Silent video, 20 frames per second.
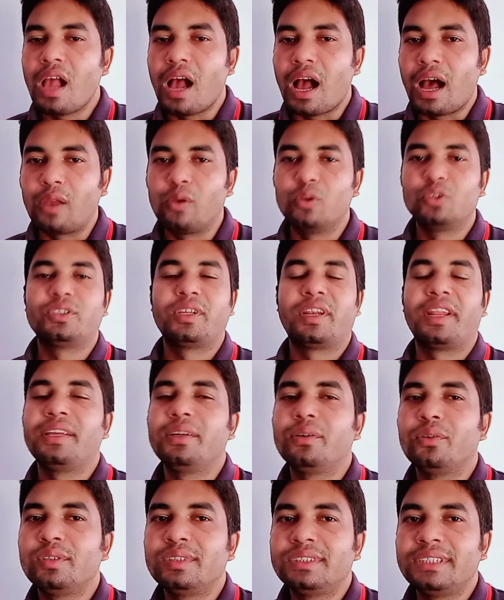আলোচনাই
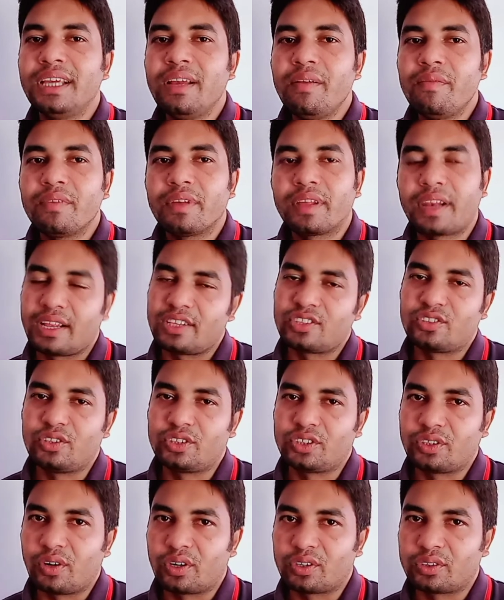হচ্ছে
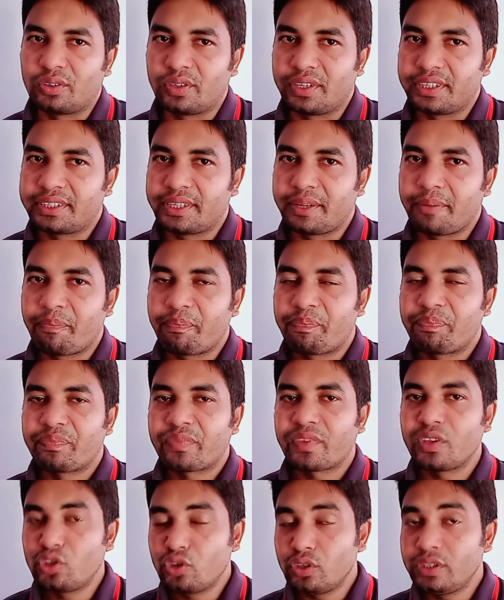রাজনৈতিক অর্থনীতি
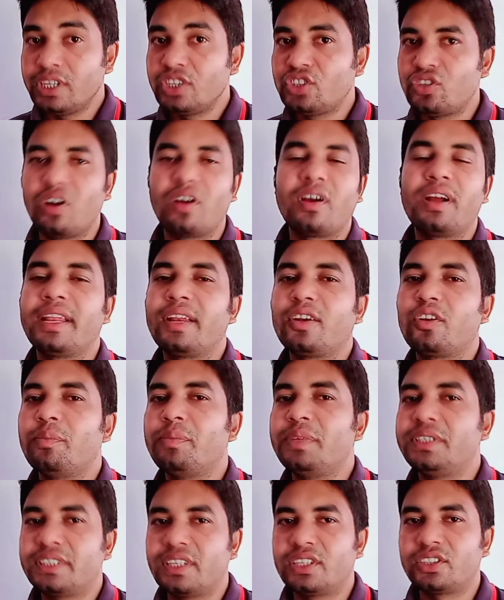যদি এই সংখ্যাটা একটু
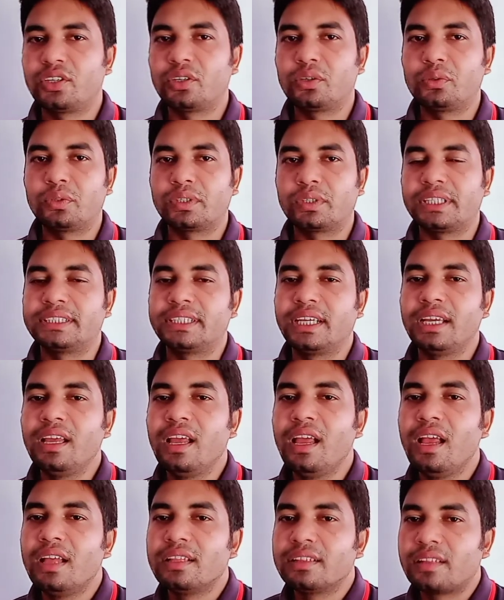বিশ্লেষণ করতে যাই
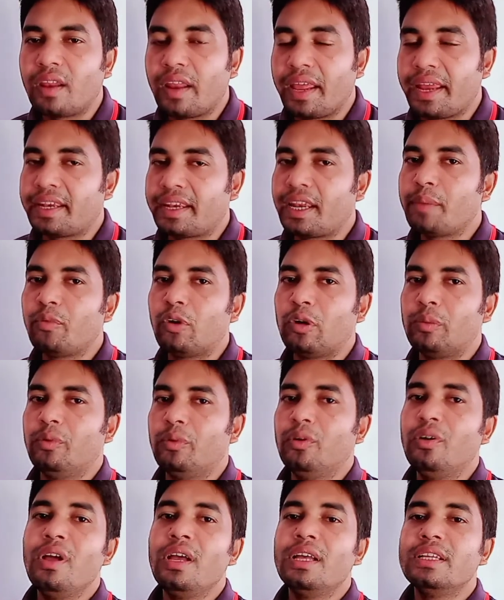তাহলে এটাই বলবো
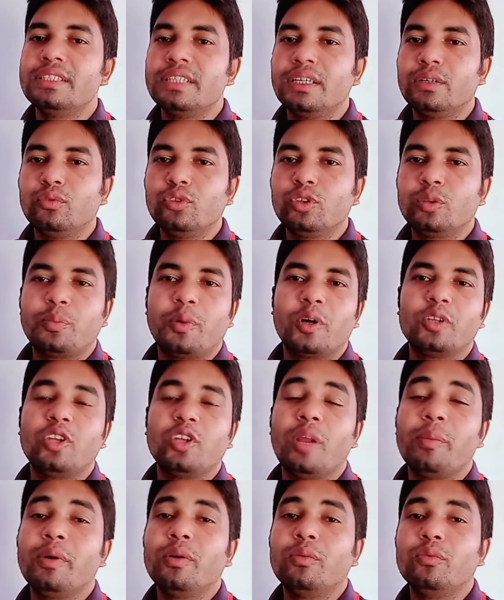যে উৎপাদন
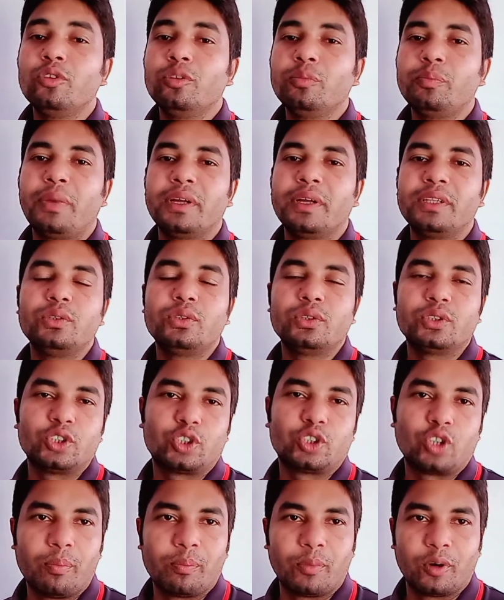এবং উৎপাদিত যে
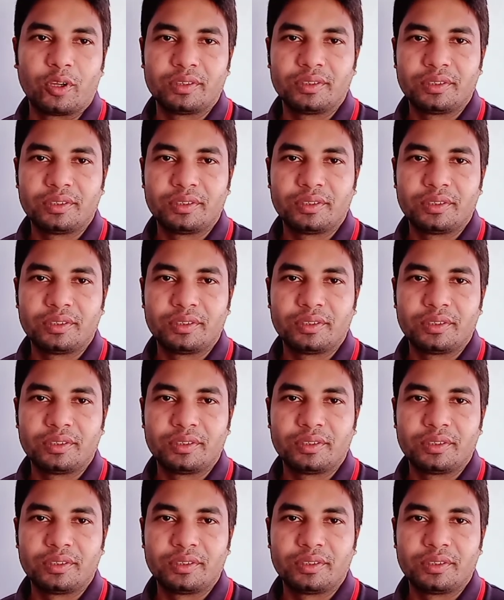সম্পদ